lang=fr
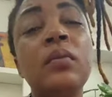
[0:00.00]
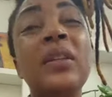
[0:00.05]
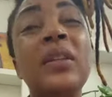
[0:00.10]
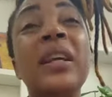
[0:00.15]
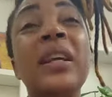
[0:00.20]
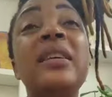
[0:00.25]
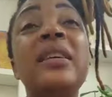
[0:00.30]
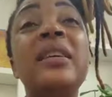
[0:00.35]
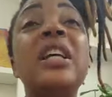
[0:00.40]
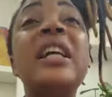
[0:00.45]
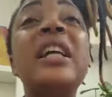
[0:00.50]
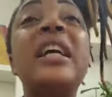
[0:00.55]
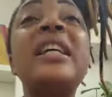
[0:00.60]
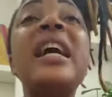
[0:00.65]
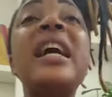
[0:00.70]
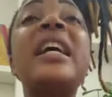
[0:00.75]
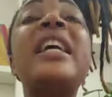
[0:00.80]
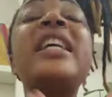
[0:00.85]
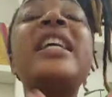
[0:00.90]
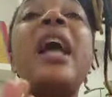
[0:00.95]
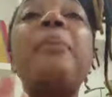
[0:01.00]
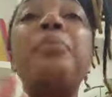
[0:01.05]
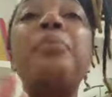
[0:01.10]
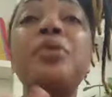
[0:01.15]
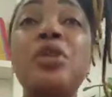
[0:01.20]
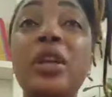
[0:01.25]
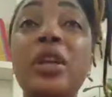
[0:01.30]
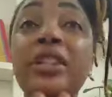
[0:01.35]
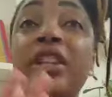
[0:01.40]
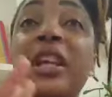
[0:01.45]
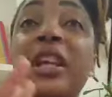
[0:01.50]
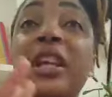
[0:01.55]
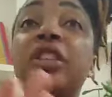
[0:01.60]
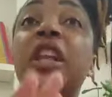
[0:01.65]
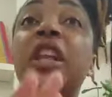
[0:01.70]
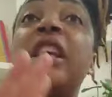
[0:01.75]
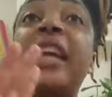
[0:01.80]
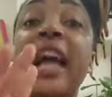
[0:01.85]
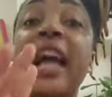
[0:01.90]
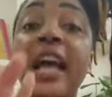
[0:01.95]
Je déclare qu'il n'y a plus de... Je,
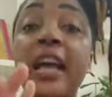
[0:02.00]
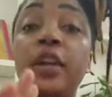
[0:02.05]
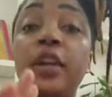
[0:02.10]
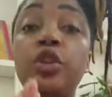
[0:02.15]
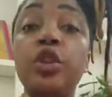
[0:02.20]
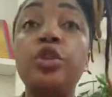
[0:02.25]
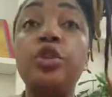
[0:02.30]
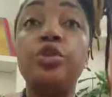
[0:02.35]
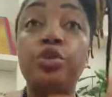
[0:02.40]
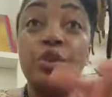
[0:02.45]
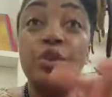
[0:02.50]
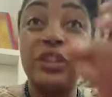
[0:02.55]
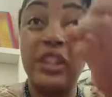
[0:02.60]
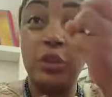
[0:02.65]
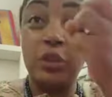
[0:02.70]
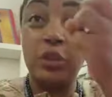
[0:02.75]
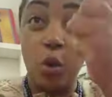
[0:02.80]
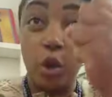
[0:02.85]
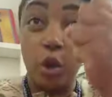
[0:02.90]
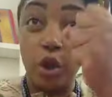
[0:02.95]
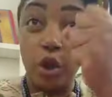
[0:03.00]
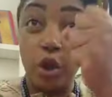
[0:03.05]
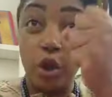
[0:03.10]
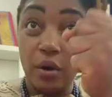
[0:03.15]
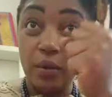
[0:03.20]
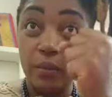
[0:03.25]
dis que hein, je durcis ton cœur.